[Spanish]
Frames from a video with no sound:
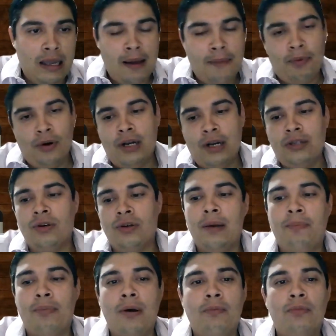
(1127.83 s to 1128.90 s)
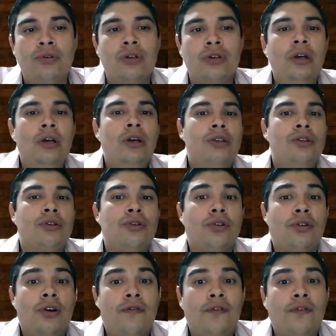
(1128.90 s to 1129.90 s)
Y es por eso que podemos nosotros